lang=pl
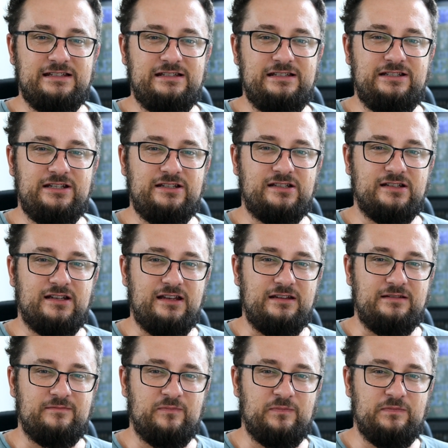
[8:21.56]

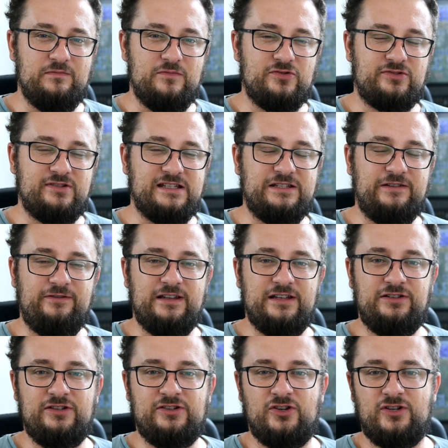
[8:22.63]
Dzisiaj można
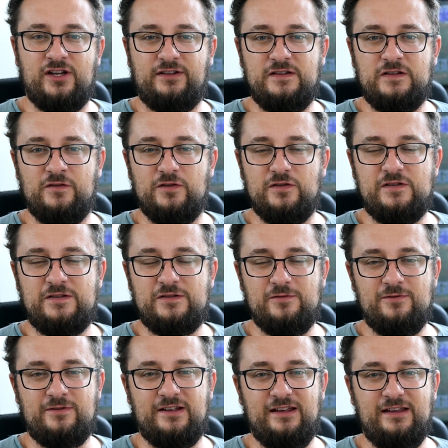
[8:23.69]
stwierdzić, że żarty są dość
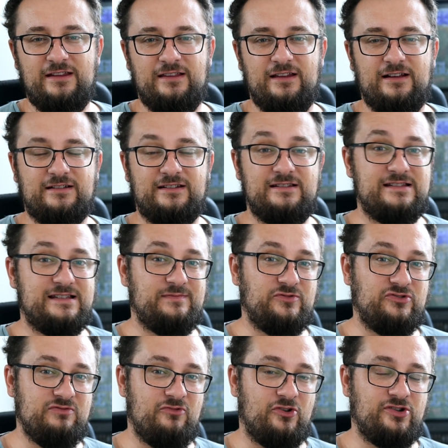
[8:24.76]
suche, jednak z
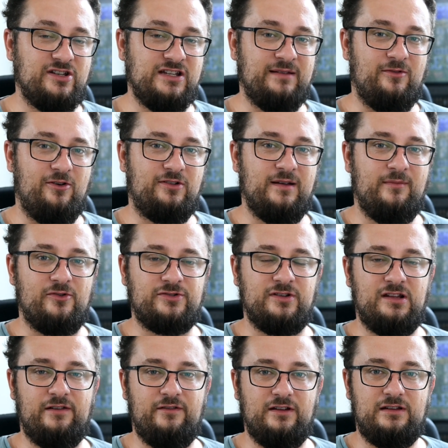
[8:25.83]
przymrużeniem oka
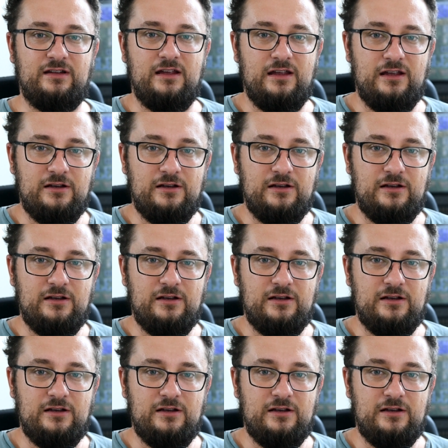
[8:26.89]
można nawet